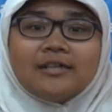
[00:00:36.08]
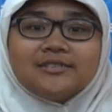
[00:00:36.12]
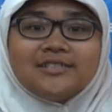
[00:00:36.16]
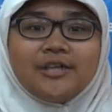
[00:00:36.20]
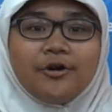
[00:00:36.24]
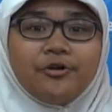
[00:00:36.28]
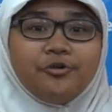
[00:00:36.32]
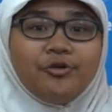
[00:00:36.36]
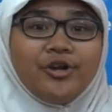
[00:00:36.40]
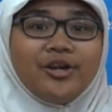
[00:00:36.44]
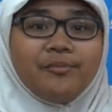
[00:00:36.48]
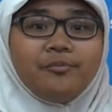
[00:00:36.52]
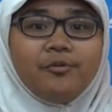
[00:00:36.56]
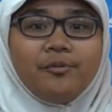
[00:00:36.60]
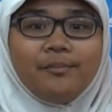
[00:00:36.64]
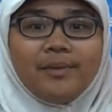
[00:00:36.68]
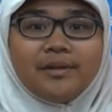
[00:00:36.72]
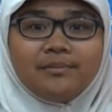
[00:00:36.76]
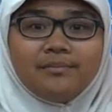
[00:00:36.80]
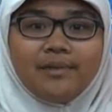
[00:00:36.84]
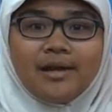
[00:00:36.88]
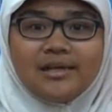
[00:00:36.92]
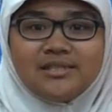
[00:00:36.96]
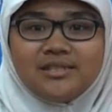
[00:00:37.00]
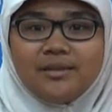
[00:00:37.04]
Tahun
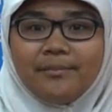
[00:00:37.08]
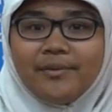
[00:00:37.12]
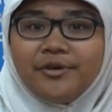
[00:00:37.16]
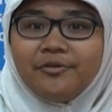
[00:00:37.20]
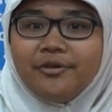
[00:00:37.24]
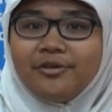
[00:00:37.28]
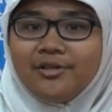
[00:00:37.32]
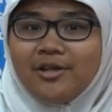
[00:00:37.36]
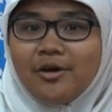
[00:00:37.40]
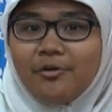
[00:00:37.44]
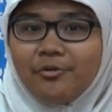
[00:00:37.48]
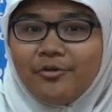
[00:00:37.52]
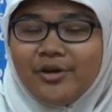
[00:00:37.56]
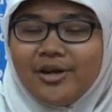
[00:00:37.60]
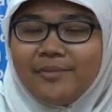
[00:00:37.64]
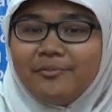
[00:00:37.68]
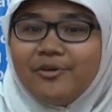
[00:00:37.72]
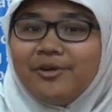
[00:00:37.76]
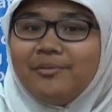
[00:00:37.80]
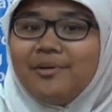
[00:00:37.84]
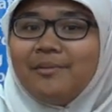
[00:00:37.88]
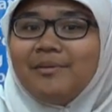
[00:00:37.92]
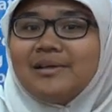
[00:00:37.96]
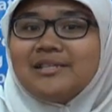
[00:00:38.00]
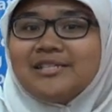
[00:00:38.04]
2014 sampai tahun
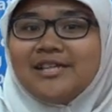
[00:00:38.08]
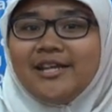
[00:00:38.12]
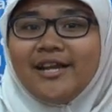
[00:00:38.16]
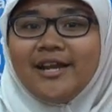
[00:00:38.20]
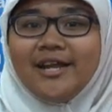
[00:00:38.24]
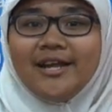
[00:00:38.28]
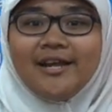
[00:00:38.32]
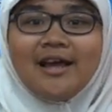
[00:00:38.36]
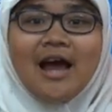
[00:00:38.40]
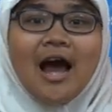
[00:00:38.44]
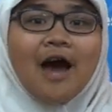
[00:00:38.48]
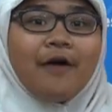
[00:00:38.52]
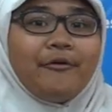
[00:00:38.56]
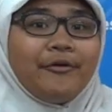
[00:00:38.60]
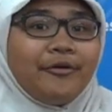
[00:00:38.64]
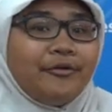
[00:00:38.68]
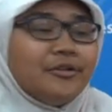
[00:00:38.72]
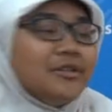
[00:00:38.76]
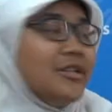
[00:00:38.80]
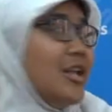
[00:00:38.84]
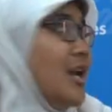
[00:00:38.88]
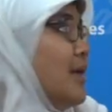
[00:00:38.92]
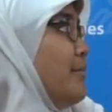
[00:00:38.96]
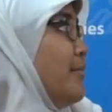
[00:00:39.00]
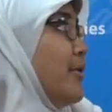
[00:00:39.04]
2015 ini, aku
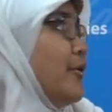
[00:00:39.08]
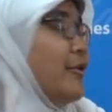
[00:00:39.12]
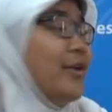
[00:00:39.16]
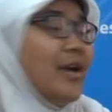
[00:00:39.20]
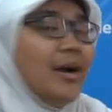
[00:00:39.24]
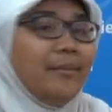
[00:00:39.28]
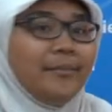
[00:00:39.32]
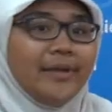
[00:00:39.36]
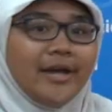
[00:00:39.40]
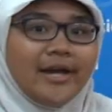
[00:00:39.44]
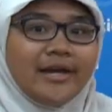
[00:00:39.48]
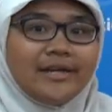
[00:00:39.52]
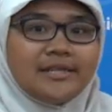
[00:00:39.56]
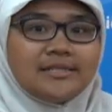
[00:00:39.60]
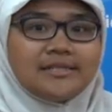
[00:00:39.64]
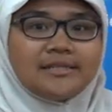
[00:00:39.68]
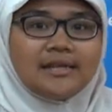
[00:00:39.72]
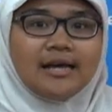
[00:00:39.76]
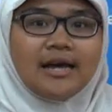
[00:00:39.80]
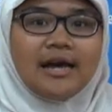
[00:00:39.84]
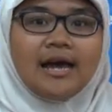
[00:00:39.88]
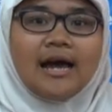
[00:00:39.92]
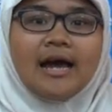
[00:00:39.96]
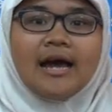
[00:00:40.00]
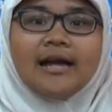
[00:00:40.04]
ikut dalam program YES.
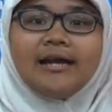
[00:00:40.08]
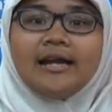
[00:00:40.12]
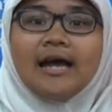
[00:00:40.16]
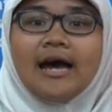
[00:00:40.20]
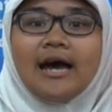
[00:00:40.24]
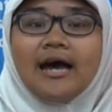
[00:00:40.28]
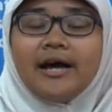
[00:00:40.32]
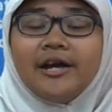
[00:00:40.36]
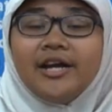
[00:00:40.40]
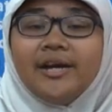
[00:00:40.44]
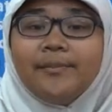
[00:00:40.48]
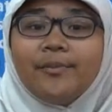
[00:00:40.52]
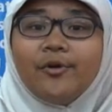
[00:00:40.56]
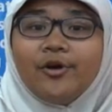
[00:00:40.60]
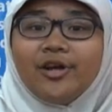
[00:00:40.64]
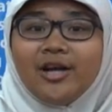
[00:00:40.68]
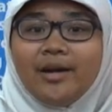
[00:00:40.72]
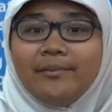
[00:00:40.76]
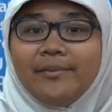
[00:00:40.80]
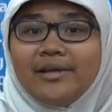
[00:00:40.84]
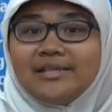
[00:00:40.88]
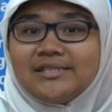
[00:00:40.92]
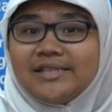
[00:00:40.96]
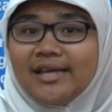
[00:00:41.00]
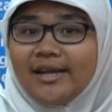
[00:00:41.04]
Nah, di
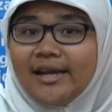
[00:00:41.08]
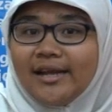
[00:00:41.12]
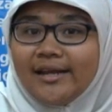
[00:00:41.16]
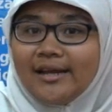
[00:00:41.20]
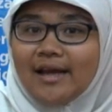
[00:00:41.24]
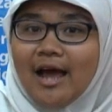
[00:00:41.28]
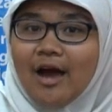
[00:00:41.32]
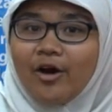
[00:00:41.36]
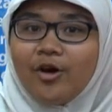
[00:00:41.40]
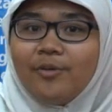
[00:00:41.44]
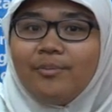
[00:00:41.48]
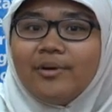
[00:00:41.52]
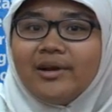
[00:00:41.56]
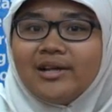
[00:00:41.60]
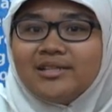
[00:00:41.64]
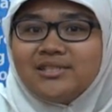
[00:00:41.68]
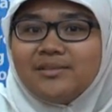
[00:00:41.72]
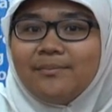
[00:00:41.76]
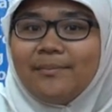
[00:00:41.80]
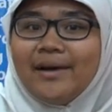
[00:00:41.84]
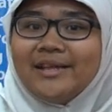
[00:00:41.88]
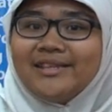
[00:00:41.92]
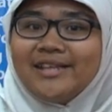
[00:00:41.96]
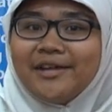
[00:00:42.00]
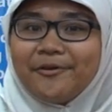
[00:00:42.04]
program YES ini, aku
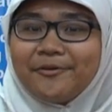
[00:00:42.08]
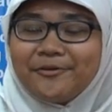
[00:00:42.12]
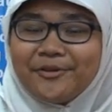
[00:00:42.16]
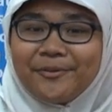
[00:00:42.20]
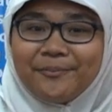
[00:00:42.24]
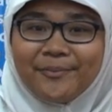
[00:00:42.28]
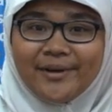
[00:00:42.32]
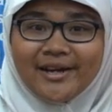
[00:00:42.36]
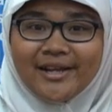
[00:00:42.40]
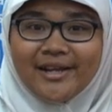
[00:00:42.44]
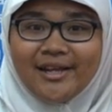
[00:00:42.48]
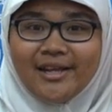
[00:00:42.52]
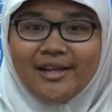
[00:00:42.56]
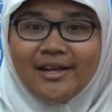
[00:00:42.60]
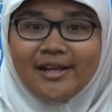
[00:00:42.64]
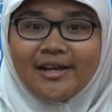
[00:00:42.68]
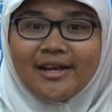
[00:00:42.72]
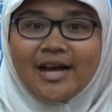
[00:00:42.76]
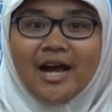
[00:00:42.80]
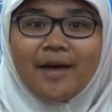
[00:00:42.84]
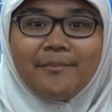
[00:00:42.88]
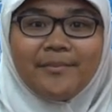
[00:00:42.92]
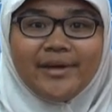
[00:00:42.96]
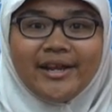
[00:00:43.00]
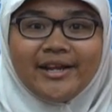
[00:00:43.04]
berkesempatan untuk pergi
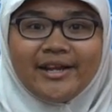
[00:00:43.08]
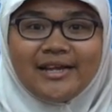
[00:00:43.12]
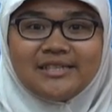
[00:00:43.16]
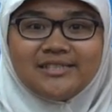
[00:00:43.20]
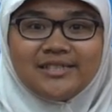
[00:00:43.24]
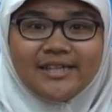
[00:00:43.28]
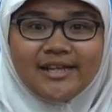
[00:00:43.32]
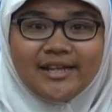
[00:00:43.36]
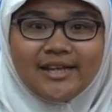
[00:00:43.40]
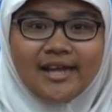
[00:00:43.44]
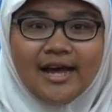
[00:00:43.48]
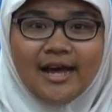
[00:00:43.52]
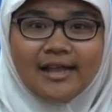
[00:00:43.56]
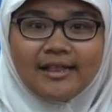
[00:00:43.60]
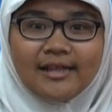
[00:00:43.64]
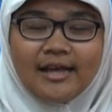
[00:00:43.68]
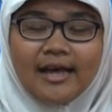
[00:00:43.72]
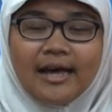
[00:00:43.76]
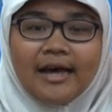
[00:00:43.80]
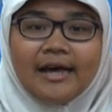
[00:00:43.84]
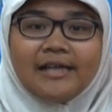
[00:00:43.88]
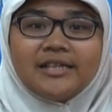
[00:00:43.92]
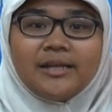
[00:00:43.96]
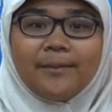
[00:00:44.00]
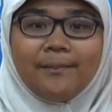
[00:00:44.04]
ke Amerika Serikat,
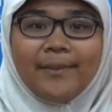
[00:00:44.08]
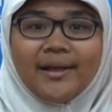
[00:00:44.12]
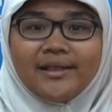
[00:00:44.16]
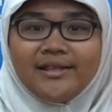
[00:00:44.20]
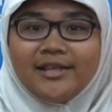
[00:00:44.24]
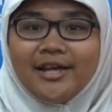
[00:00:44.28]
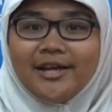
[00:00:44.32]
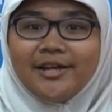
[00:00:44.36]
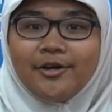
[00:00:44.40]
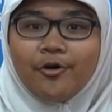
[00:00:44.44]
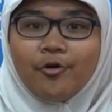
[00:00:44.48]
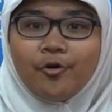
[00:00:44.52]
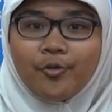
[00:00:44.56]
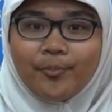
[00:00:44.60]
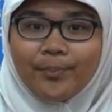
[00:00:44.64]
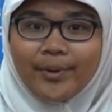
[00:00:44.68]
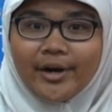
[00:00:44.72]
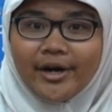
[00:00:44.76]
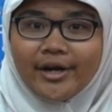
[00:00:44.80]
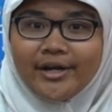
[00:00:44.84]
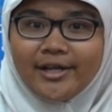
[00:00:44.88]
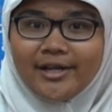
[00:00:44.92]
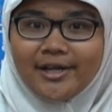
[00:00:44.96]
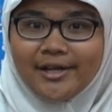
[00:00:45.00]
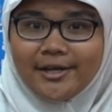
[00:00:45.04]
tepatnya di Oak
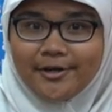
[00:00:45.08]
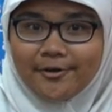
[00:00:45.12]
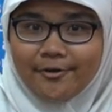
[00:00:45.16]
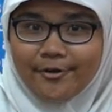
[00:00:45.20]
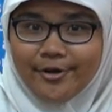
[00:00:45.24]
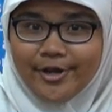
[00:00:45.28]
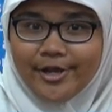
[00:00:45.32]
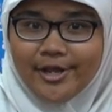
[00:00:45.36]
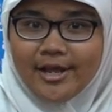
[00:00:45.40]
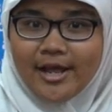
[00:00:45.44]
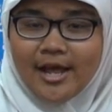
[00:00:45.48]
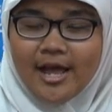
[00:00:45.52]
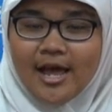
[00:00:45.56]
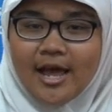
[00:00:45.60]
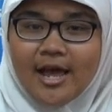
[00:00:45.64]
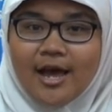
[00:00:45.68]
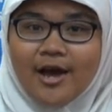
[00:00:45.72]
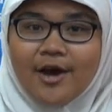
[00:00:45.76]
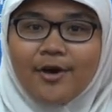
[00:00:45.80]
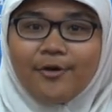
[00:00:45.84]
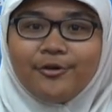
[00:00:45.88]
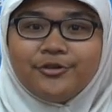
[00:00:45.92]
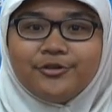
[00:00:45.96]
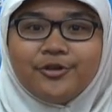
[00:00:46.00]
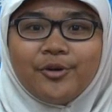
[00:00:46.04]
Park, Illinois,
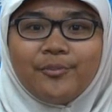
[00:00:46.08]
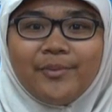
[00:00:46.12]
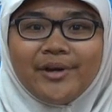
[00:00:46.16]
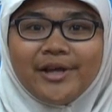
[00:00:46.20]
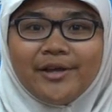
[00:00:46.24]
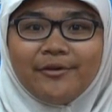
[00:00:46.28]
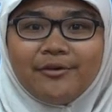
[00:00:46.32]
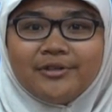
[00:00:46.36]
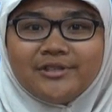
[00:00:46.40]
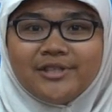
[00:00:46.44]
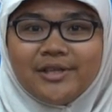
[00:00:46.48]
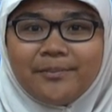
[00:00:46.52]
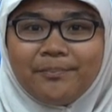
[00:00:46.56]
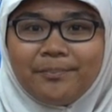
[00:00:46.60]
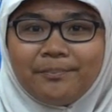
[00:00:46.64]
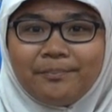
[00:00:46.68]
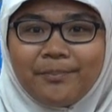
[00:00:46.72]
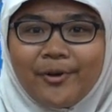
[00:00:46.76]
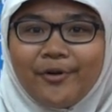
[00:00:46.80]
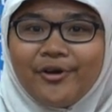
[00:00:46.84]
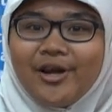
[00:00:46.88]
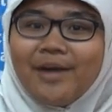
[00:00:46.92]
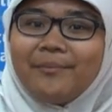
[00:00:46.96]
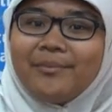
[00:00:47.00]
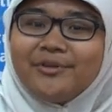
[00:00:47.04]
untuk mengikuti
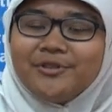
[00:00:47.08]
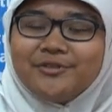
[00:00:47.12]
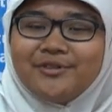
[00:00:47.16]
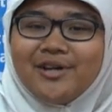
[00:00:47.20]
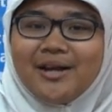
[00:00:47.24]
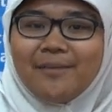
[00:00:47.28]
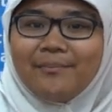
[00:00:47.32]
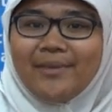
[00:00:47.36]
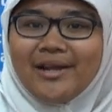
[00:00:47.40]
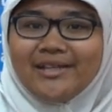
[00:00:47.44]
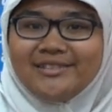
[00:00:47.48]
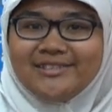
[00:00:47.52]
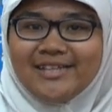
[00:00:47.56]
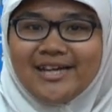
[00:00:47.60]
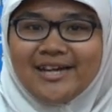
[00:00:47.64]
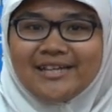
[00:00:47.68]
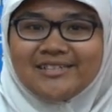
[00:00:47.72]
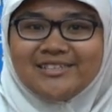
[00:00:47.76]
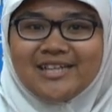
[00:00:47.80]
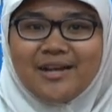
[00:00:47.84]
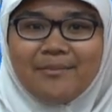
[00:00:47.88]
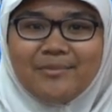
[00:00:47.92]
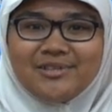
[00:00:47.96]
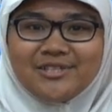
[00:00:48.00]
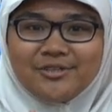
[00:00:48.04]
program pertukaran pelajar
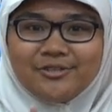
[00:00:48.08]
selama